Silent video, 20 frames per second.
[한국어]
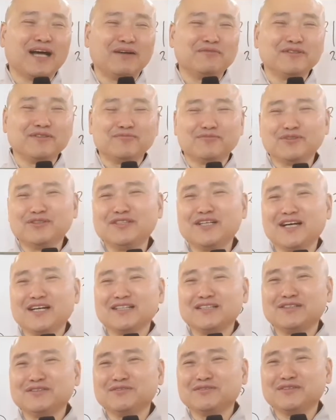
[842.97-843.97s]
남을
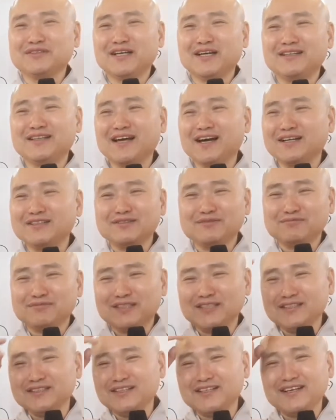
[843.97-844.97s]
무시하기 쉬운데 내가 좀
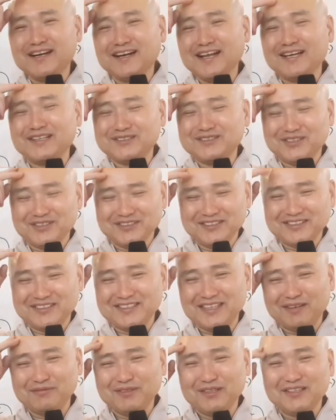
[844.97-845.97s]
띨띨한
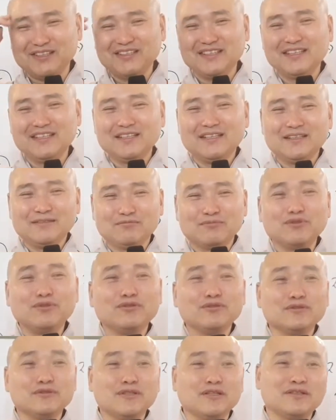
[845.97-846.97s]
행동들을 하면
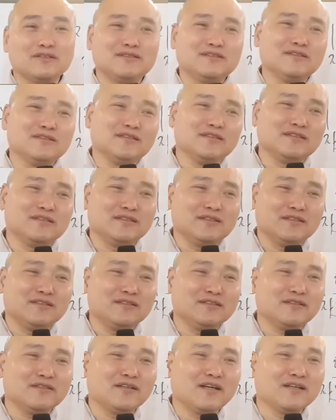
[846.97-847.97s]
물론 이제
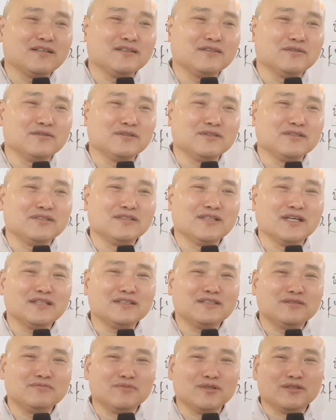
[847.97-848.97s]
띨띨한 행동이
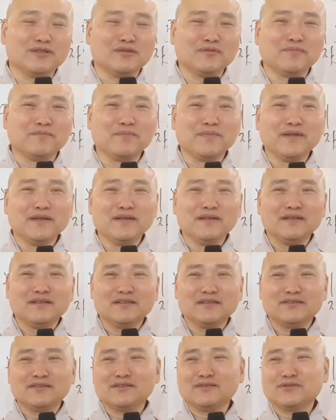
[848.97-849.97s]
지나치면
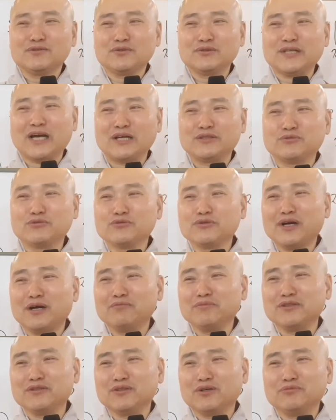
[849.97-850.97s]
스스로
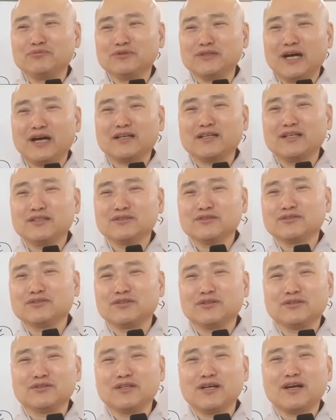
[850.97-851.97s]
자존감이 너무
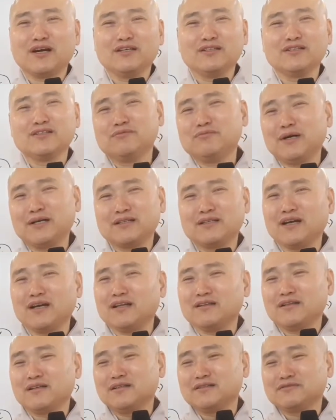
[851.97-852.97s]
약해져서 내가 이거밖에
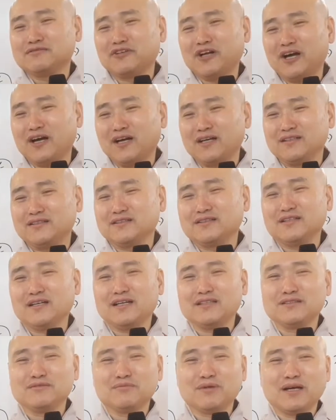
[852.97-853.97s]
안 되는구나 이렇게
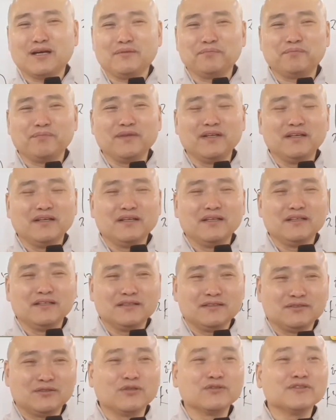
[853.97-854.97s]
하지만
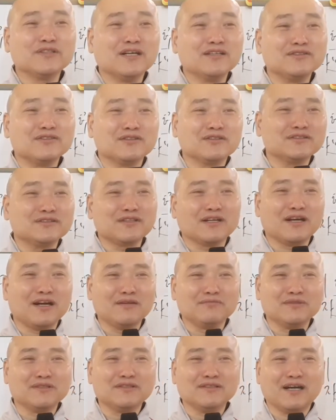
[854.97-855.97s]
정상적인
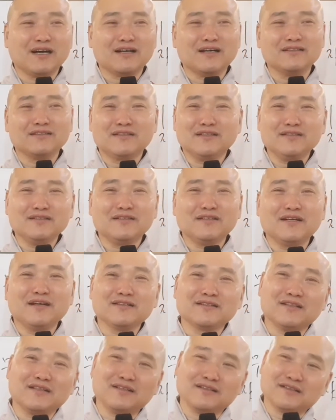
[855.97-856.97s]
사람이 약간
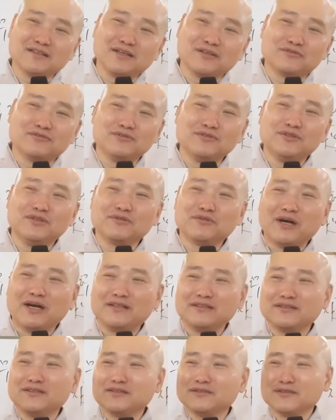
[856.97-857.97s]
띨띨하게 이렇게 굴려고
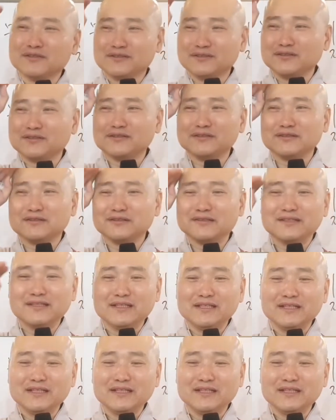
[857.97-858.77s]
하는 이런 것들은